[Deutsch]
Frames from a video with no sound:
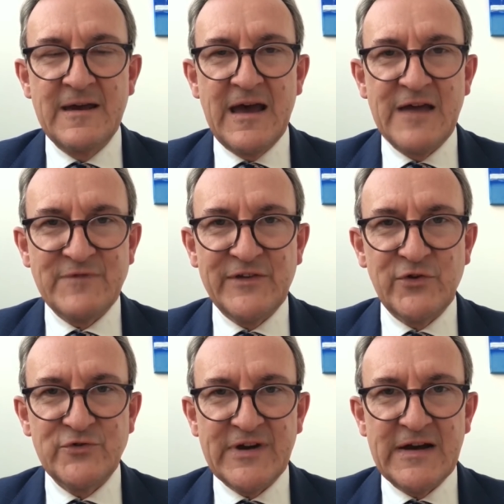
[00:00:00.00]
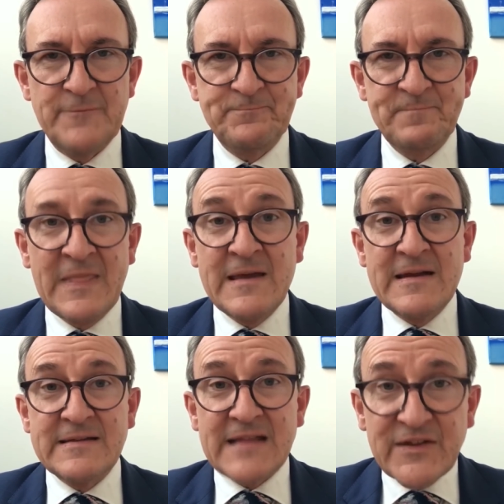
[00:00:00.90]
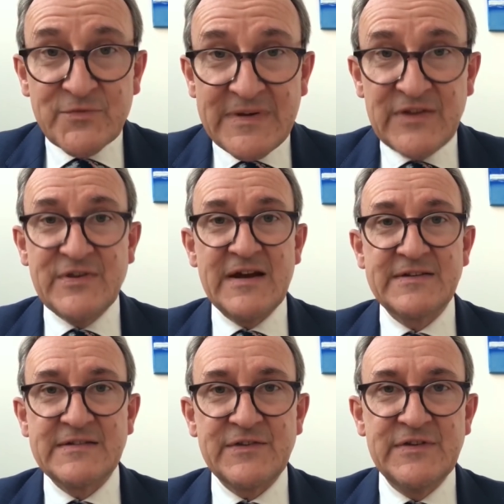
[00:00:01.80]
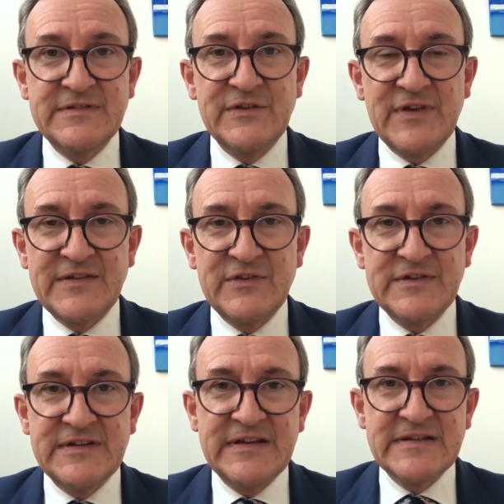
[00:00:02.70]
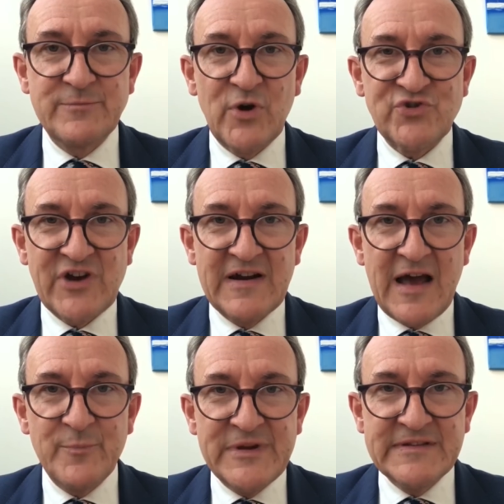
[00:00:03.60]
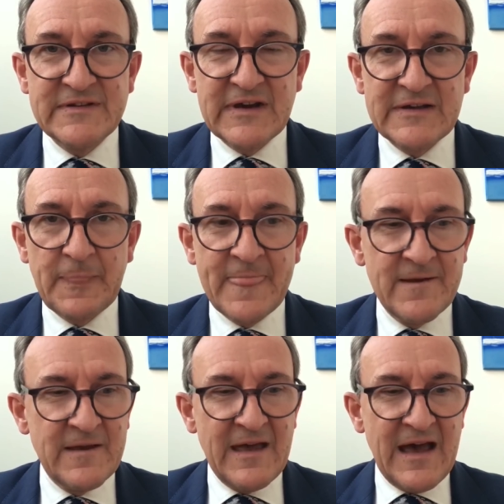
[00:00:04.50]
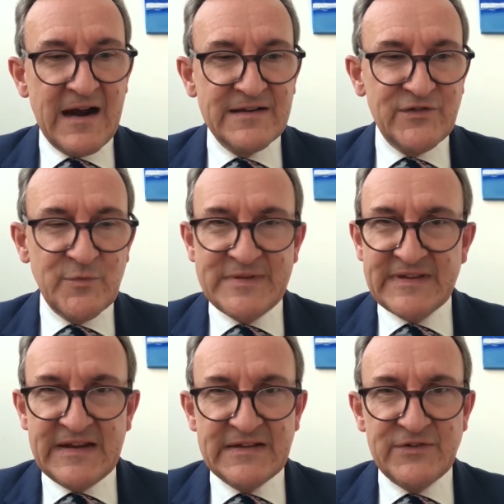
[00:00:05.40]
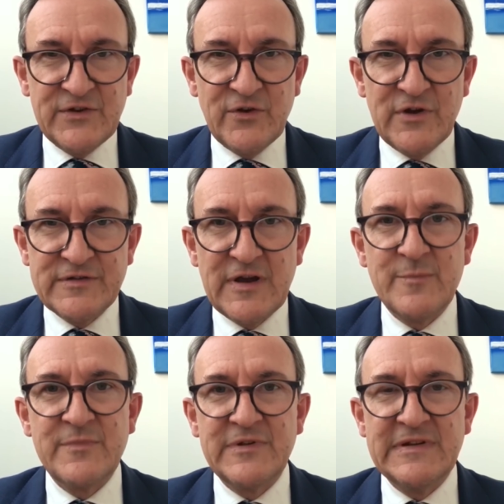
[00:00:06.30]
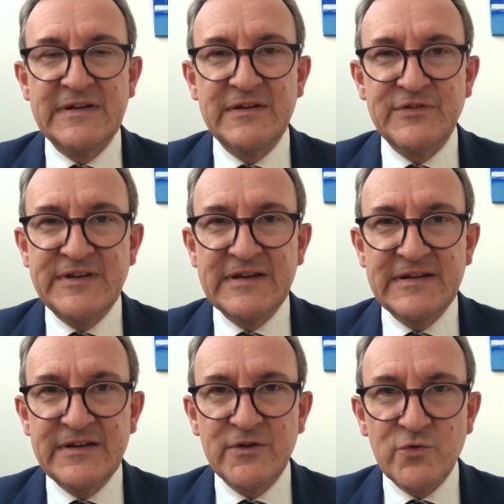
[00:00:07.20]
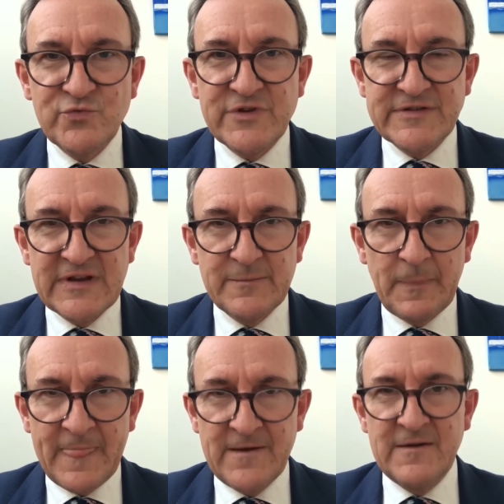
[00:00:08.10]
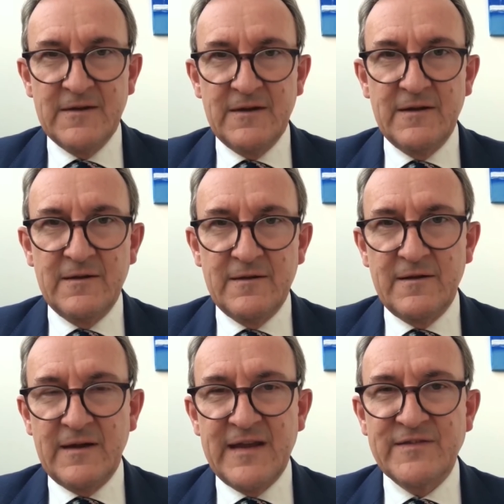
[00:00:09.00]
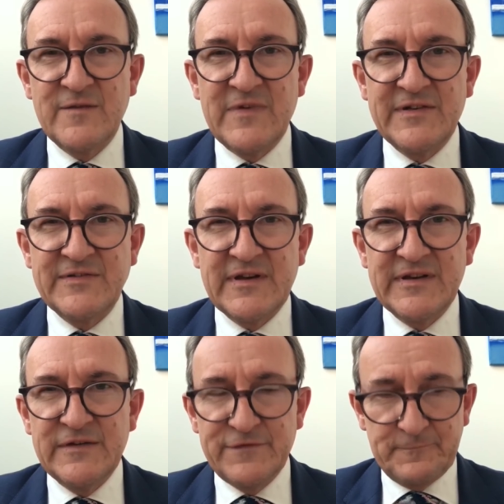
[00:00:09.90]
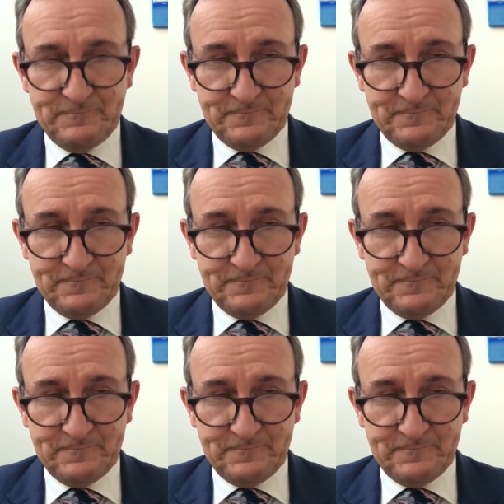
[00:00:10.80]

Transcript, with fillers: Anwaltshonorar. Das, wie gesagt, das sind die Sätze, die ich Ihnen pauschal anbieten kann. Alle diese Beträge, die Sie gehört haben, liegen sicherlich unter dem äh, Rechtsanwaltstarif,